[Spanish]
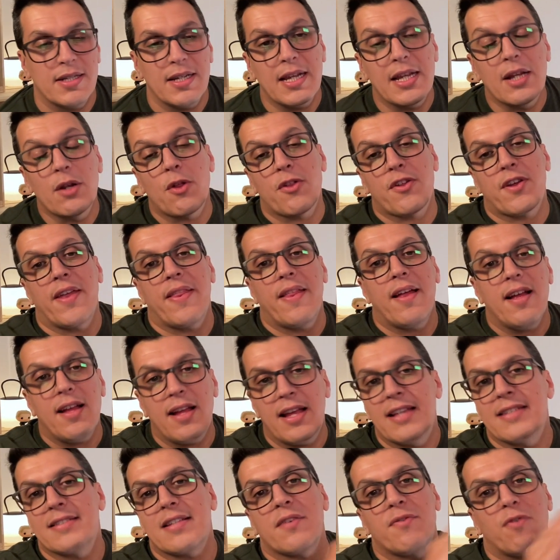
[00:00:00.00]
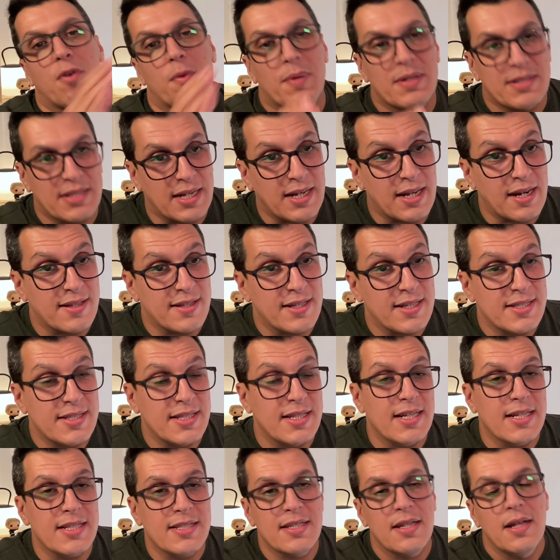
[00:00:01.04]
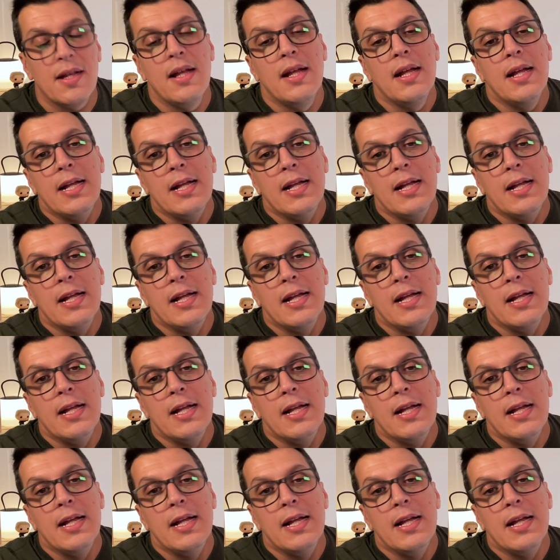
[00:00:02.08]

Y nos queda estas formas tan características,